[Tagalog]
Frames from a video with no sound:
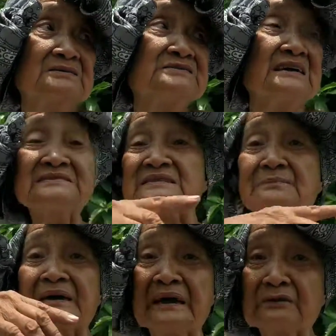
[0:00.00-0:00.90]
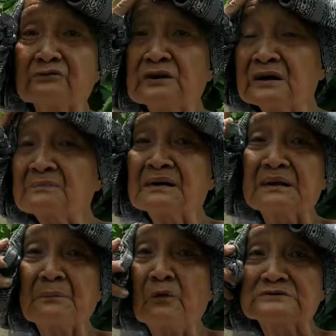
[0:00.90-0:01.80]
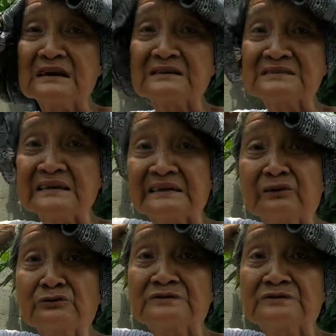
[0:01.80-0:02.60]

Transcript: Dyan sa may ano ng Mariposa, sa likod.